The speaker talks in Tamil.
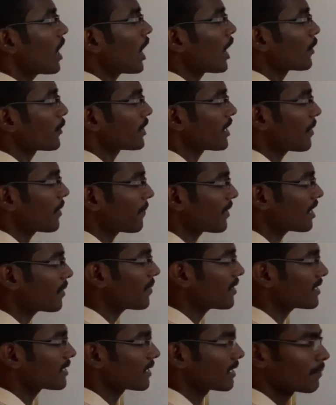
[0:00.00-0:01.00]
அதோடைய
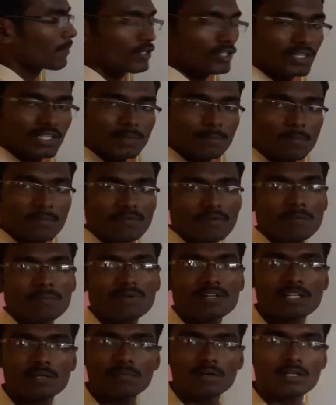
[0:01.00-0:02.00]
பெரிமீட்டரில் மட்டும்தான் நம்ம ப்ரொவைட்
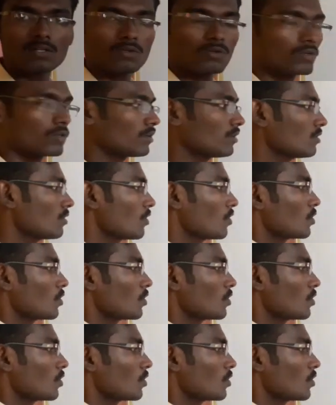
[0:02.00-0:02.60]
பண்ணுற மாதிரி இருக்கும்